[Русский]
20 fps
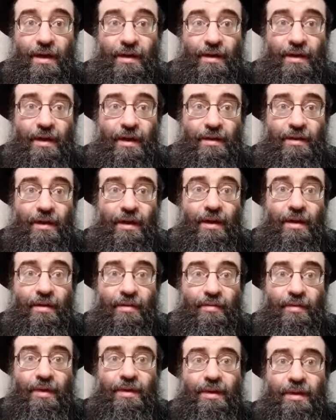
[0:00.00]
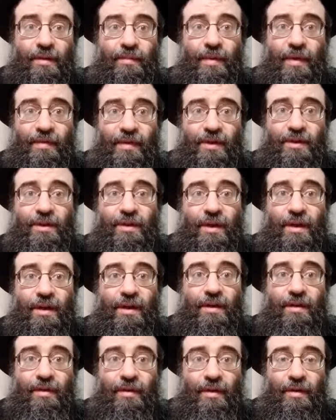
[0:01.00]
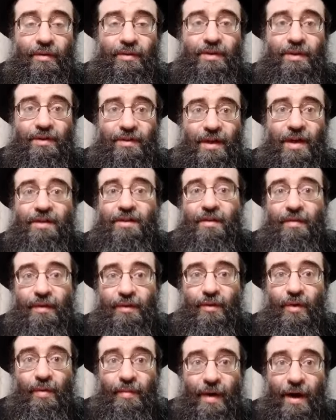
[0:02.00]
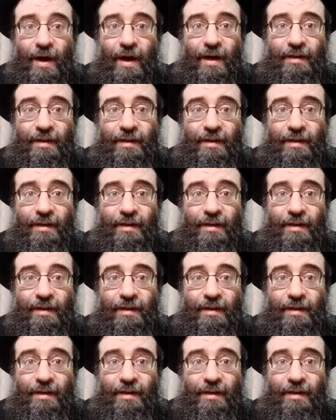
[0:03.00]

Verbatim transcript: Они говорят, вот это повешены люди из царского дома.